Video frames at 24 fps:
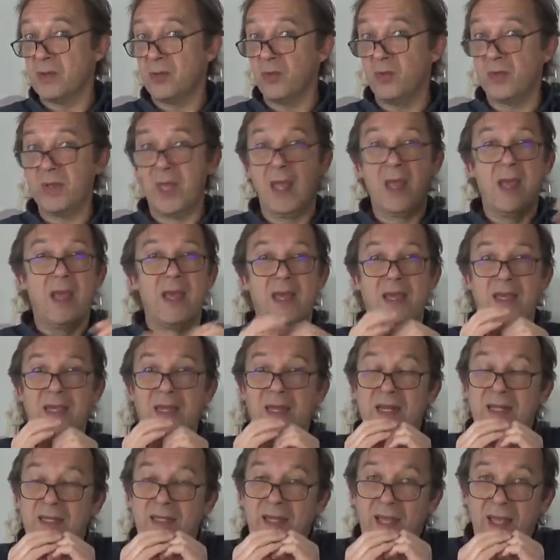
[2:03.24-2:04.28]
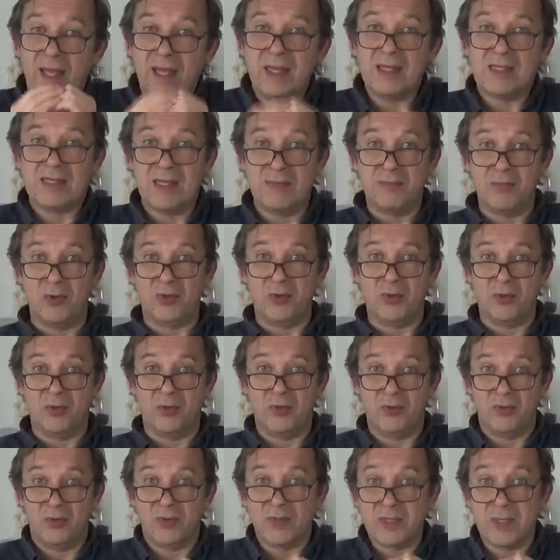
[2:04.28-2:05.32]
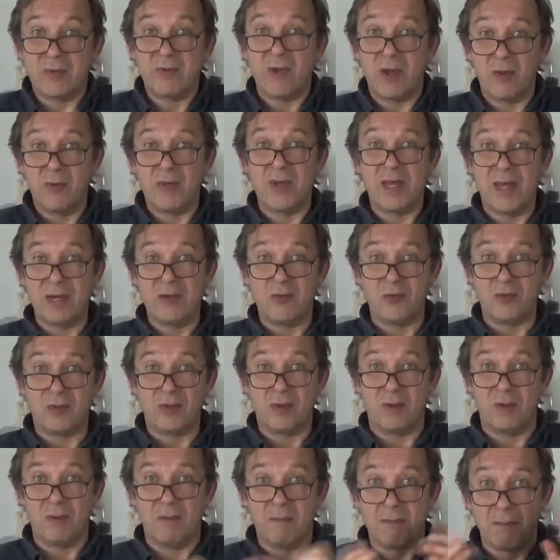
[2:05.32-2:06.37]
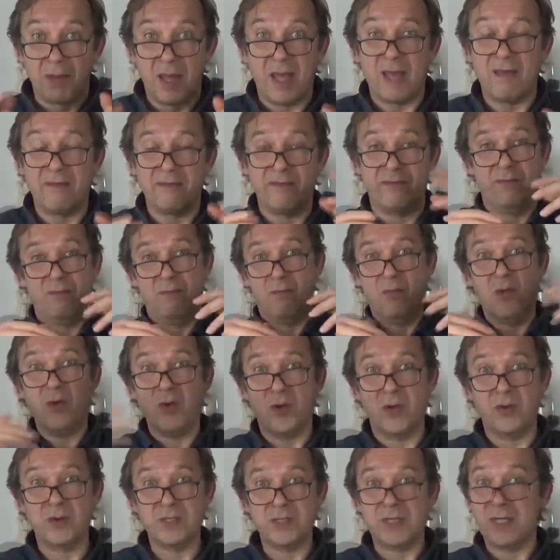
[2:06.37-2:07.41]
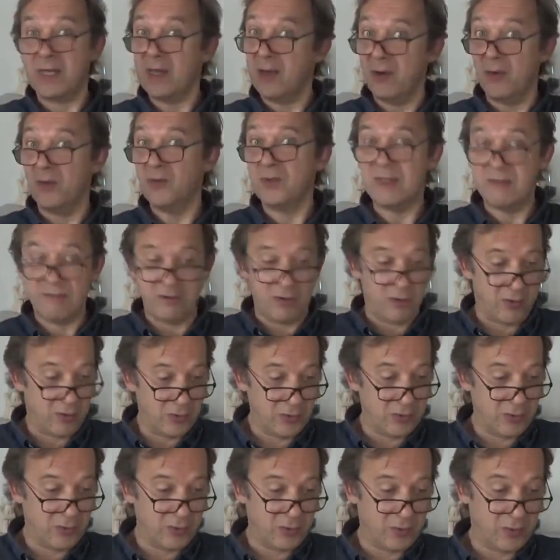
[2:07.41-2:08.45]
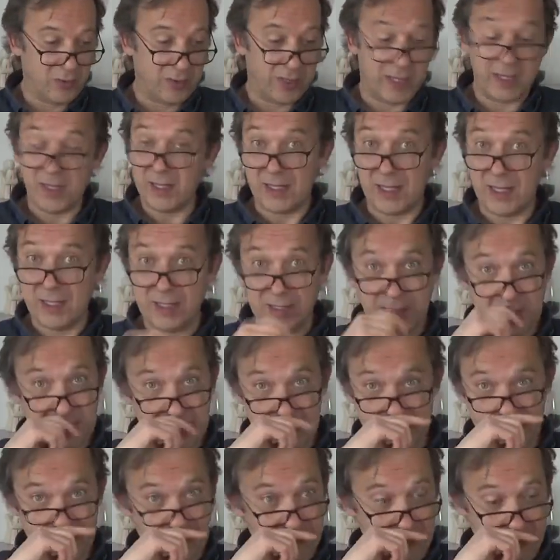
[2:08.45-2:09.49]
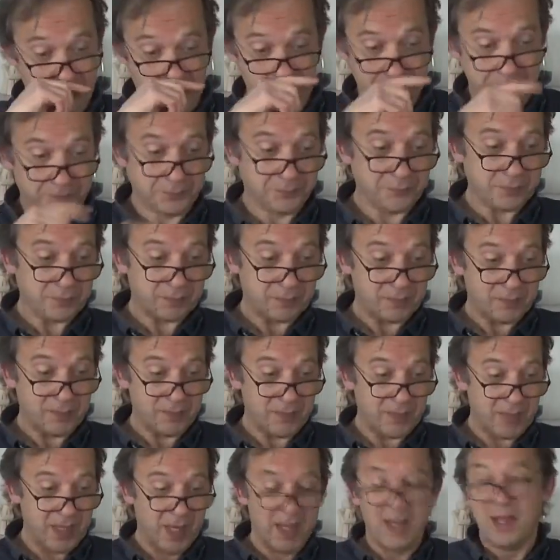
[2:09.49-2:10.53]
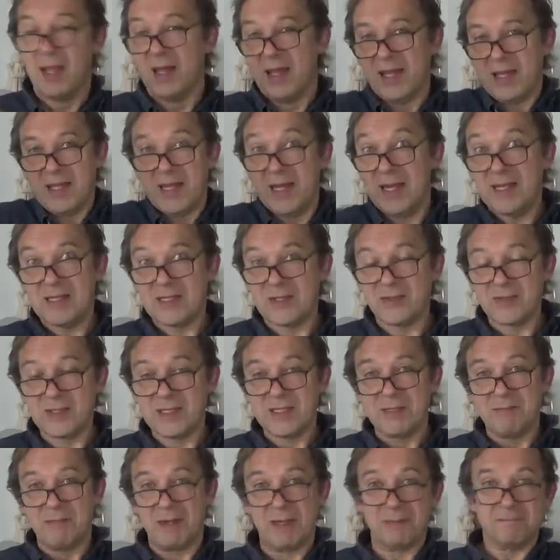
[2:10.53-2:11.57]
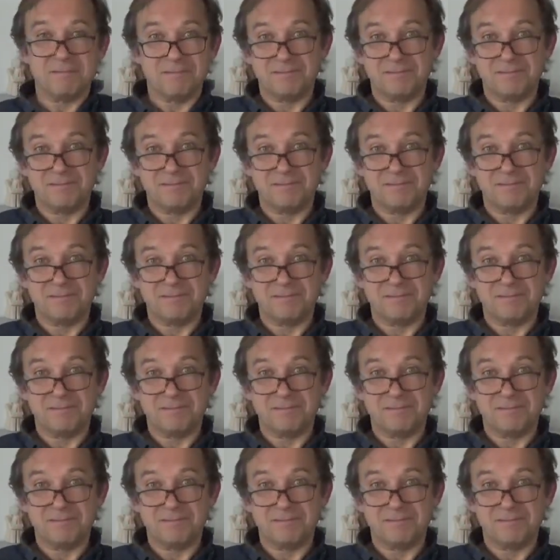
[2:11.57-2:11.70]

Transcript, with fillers: Donc, il est très important de savoir où est la Lune. Bref, mon cancer, on y va, on rentre dans le concret, les qualités, les défauts. Il est sensible